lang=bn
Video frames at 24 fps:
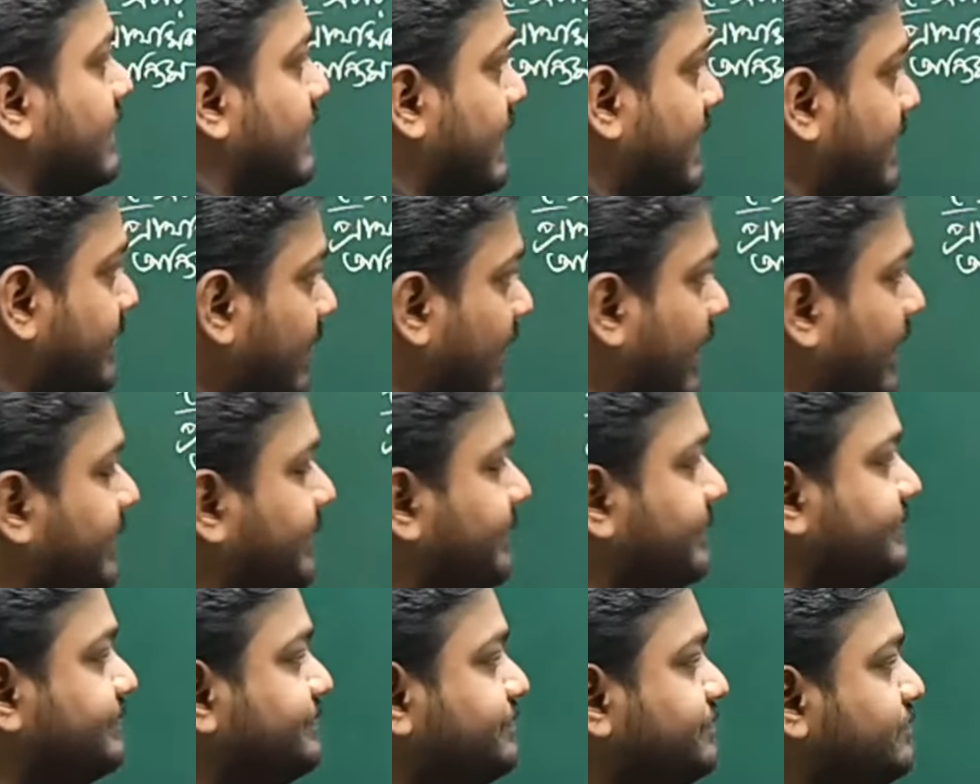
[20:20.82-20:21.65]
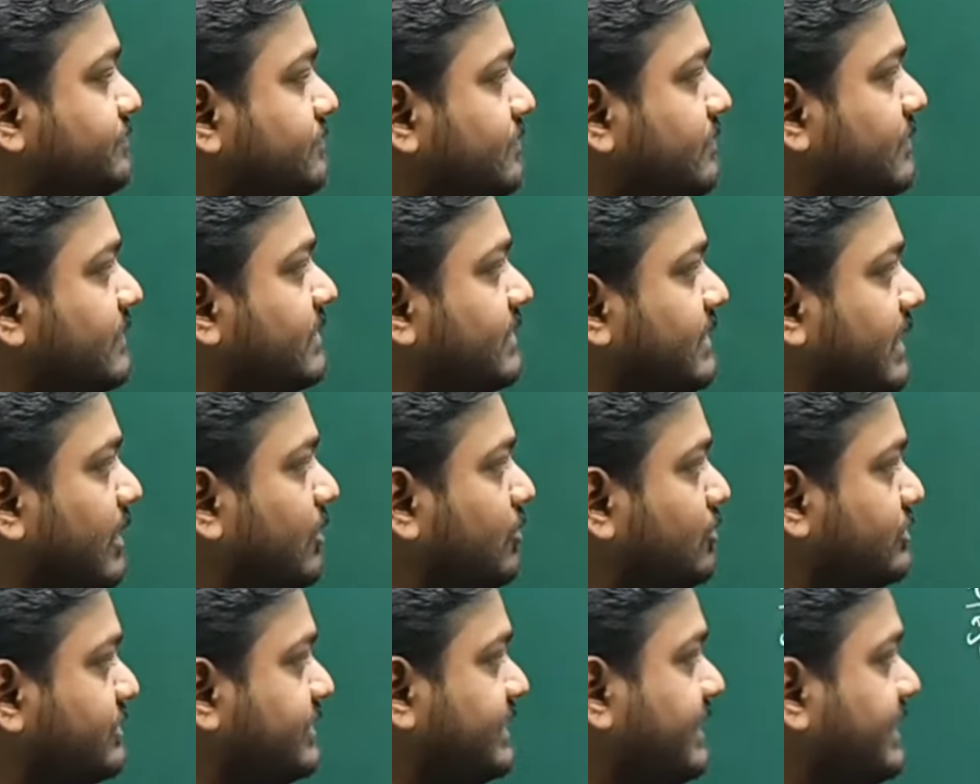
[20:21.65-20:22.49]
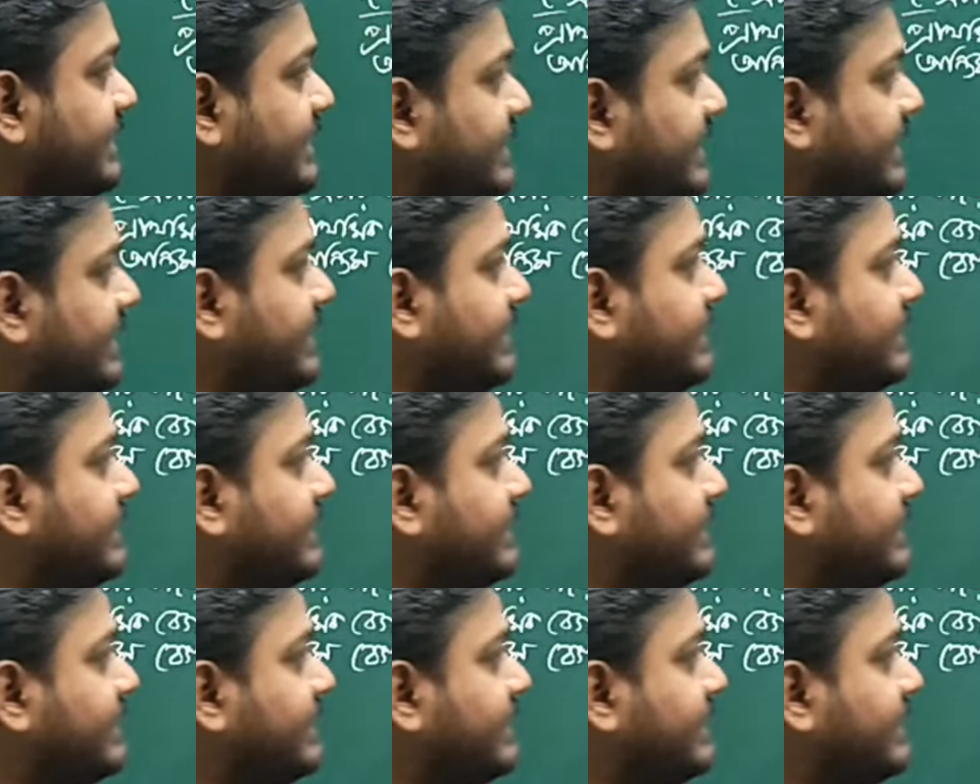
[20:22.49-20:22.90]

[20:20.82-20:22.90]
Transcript: এবার দেখো সিডি